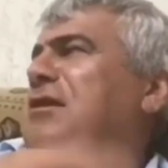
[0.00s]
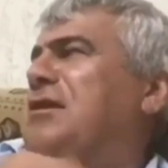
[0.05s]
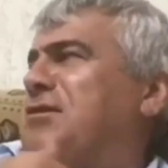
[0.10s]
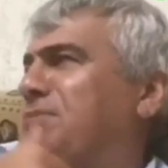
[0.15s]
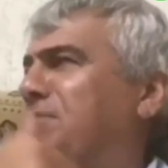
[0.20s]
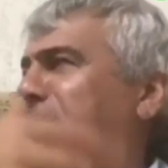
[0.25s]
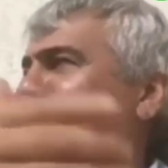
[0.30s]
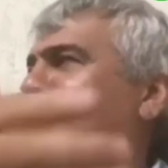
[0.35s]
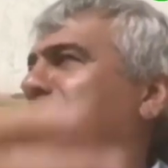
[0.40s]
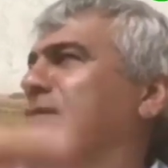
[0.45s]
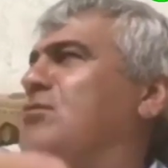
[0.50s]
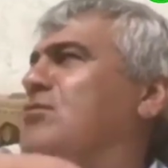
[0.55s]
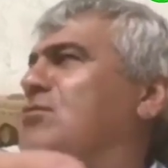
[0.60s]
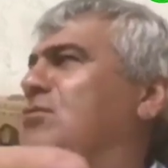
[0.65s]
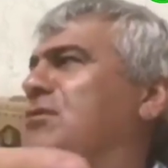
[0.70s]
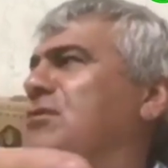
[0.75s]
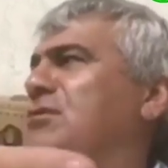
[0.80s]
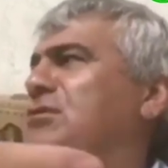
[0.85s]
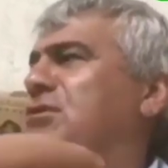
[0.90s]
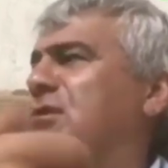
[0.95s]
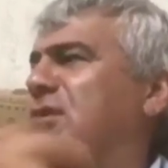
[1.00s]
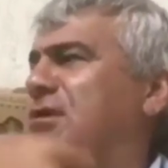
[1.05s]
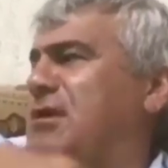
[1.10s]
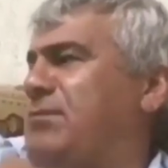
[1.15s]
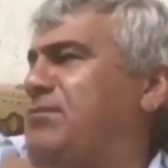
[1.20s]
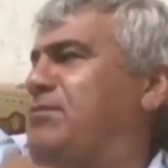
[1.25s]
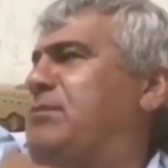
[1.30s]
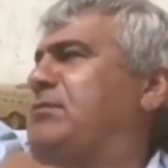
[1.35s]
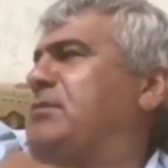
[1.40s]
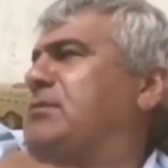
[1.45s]
Я же подготовленный человек,
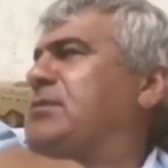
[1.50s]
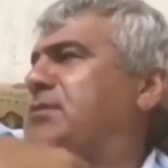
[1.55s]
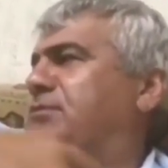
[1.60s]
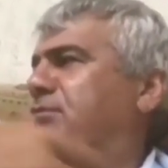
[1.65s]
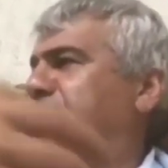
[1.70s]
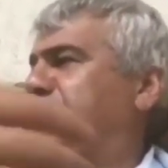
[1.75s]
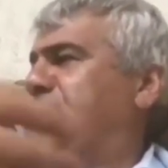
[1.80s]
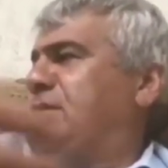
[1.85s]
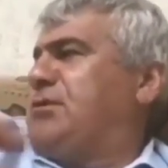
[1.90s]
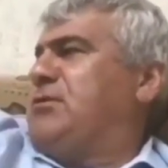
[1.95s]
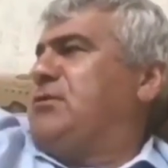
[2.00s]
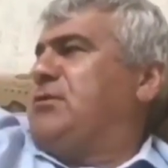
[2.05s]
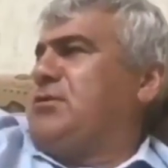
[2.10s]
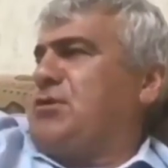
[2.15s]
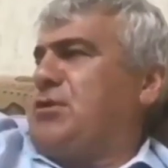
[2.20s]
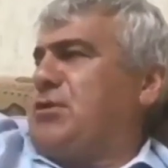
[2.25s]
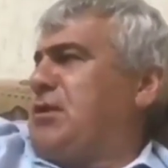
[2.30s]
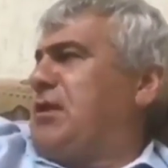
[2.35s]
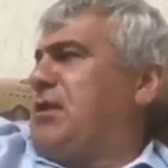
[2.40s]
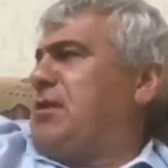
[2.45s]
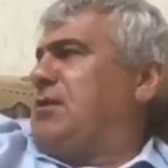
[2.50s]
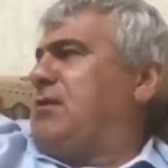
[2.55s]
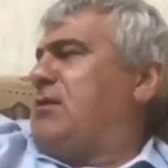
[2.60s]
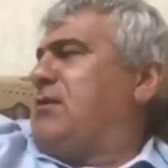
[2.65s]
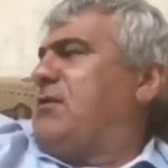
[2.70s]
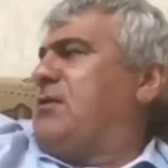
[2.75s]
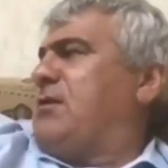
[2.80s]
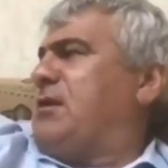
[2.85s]
я привык общественник всегда